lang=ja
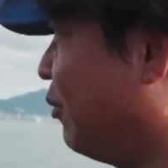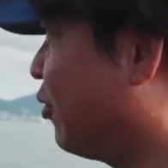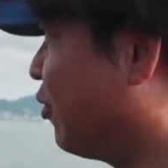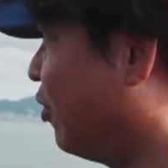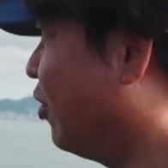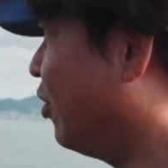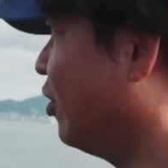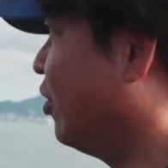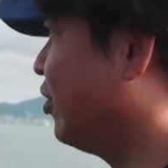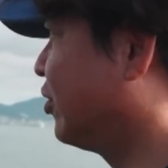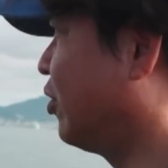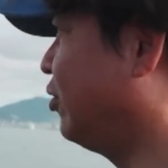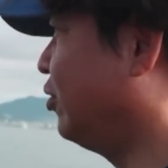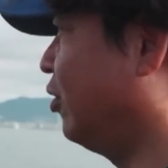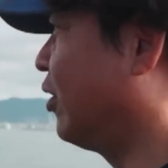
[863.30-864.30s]
もこう
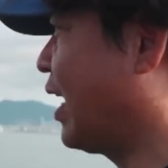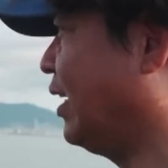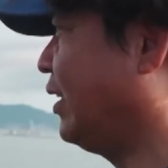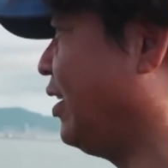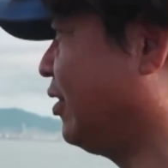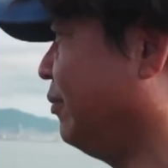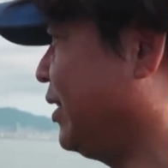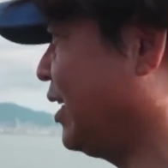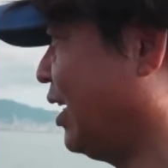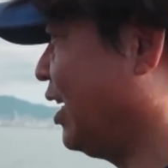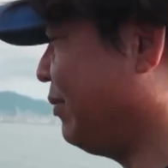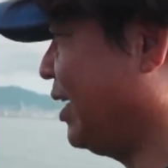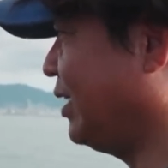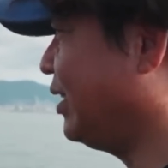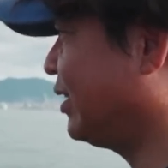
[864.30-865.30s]
速度を変えていくみたいな
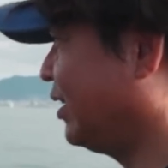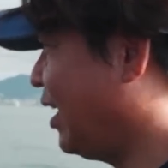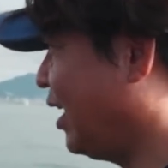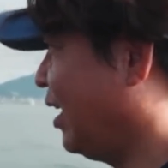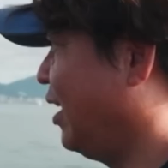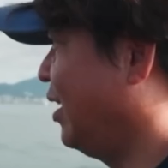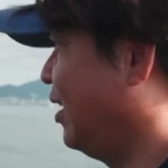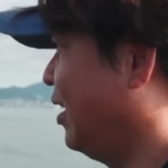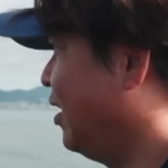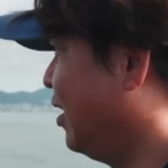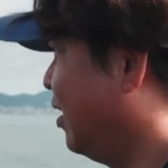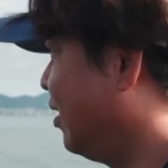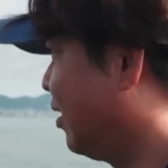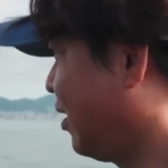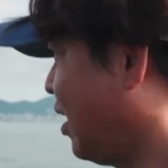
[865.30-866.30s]
イメージですね
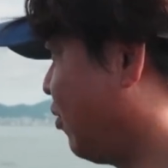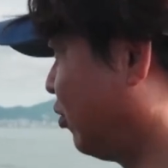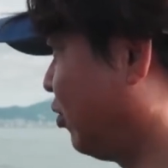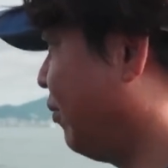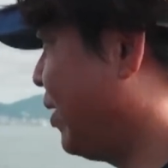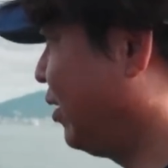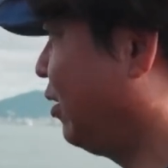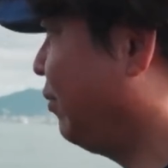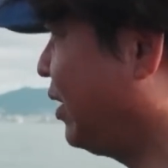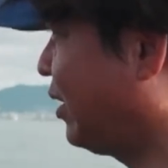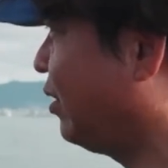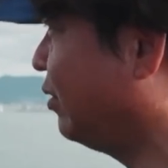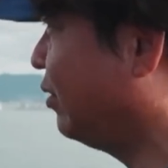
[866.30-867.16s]
結構止めると見切